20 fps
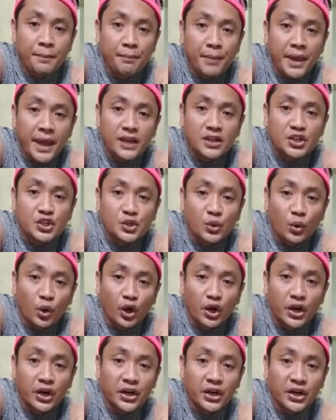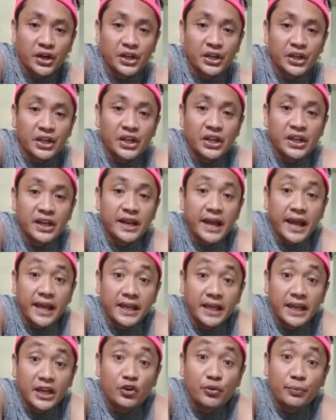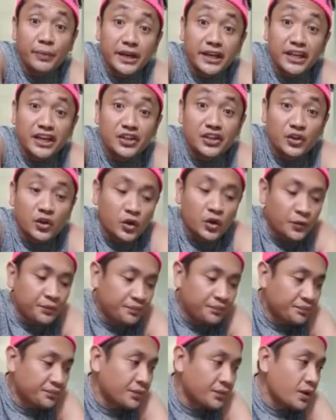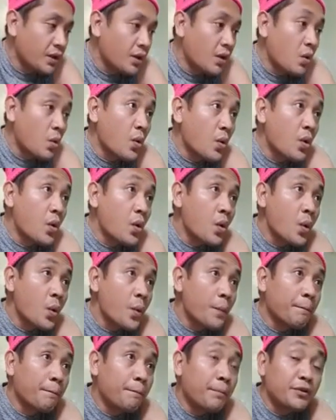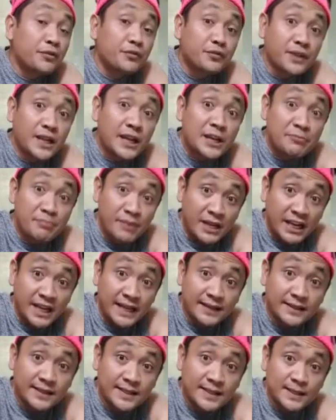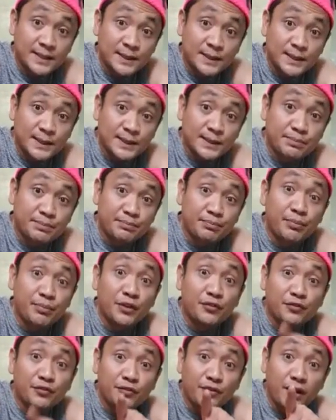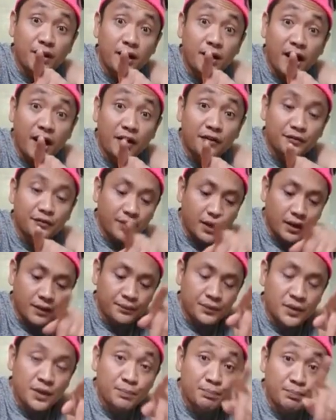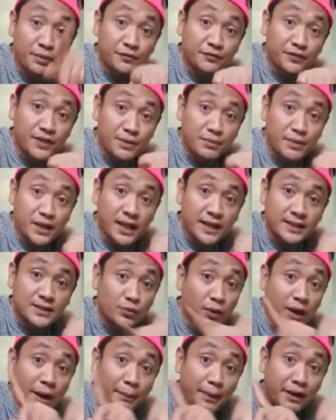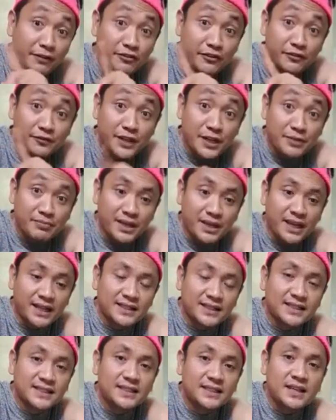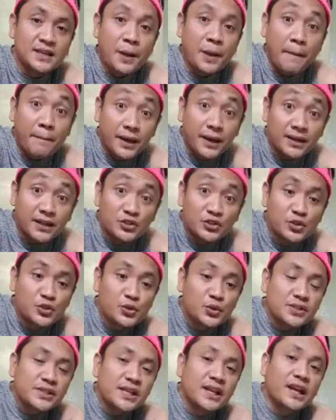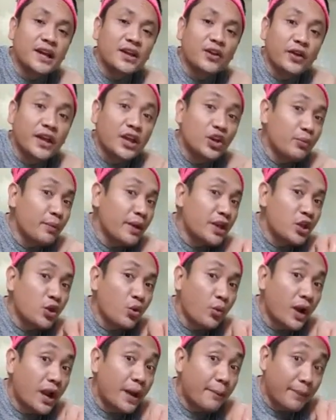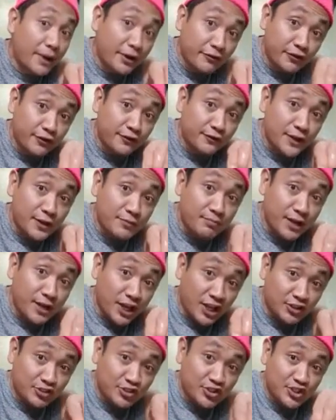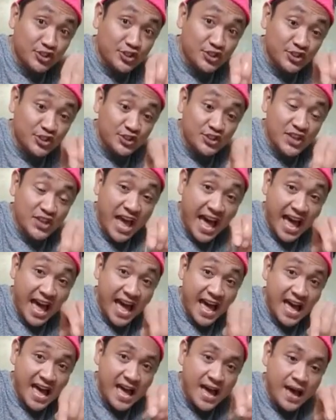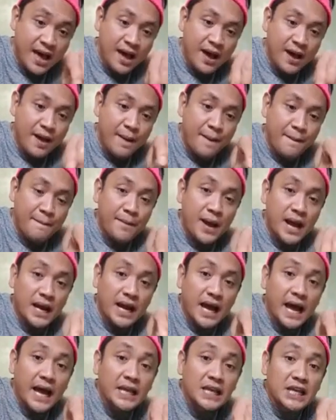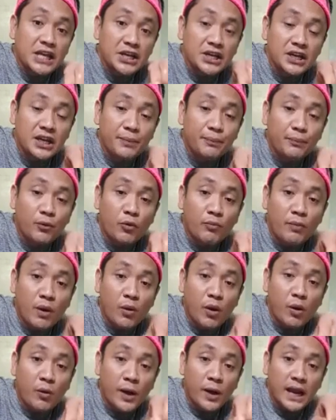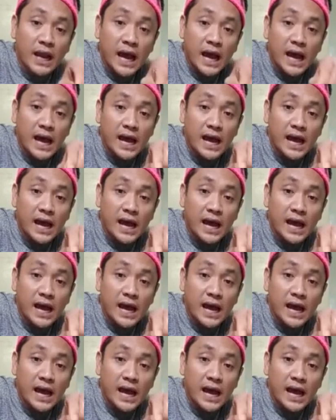make sure na iinumin ninyo 15 minutes bef af, ah, 15 minutes. Wala pang 15 minutes. Pag nagjujuicing kayo, inumin niyo wala pang 15 minutes. Ha? Para hindi po mawawala